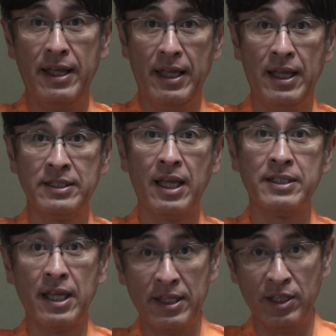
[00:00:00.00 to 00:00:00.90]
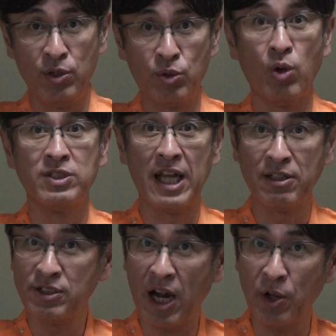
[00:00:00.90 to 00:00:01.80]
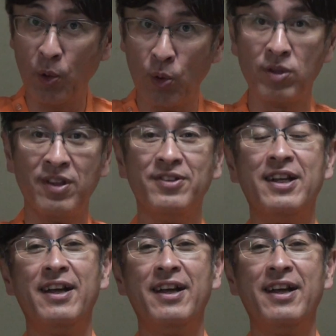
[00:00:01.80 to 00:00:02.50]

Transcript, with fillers: えー、最近で言うとチャクラ療法っていう、